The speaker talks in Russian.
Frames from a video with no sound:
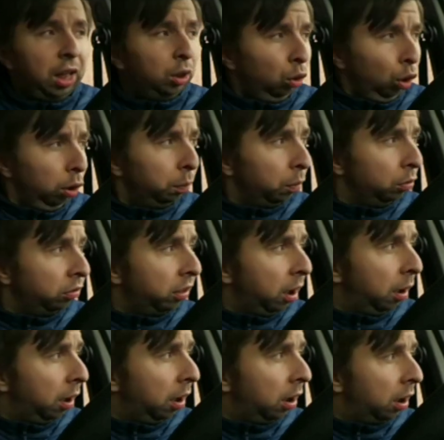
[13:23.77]
Ну и плюс
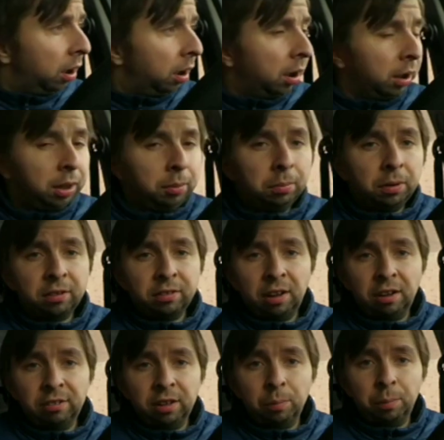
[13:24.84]
я им бы
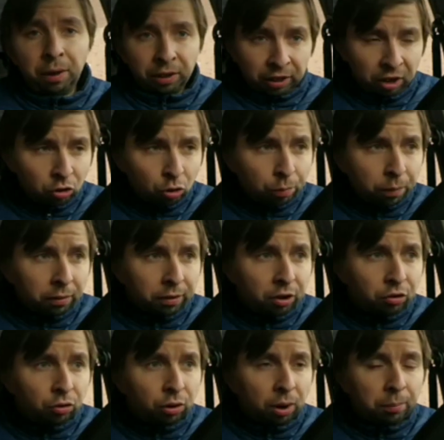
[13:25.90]
рассказал про нашу
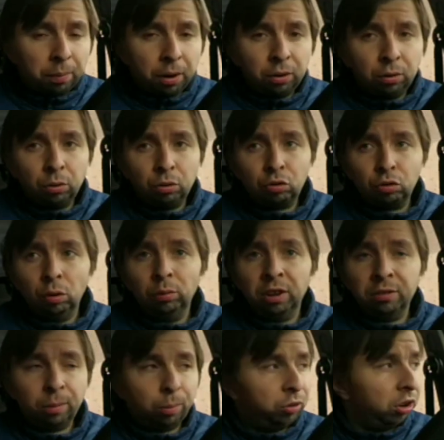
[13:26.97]
управляющую компанию и что у
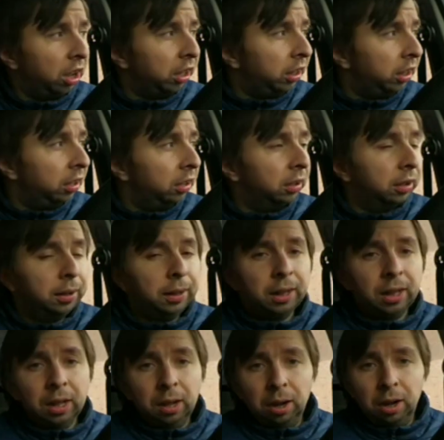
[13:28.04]
нас вообще какие
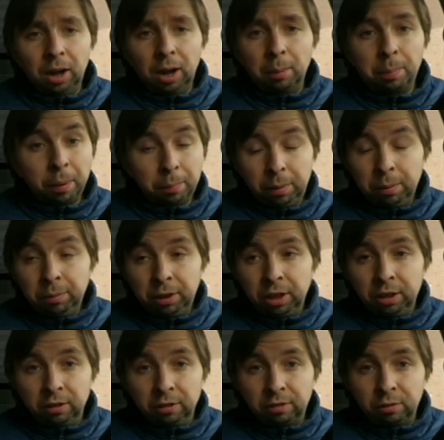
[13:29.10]
э, проблемки
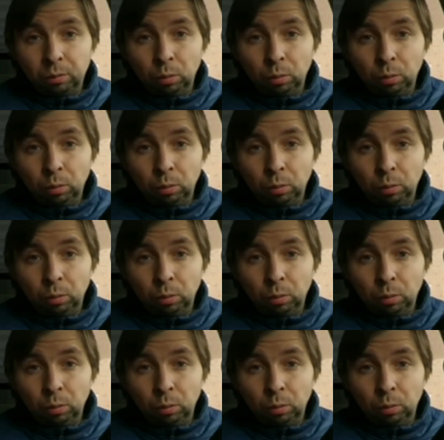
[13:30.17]
есть.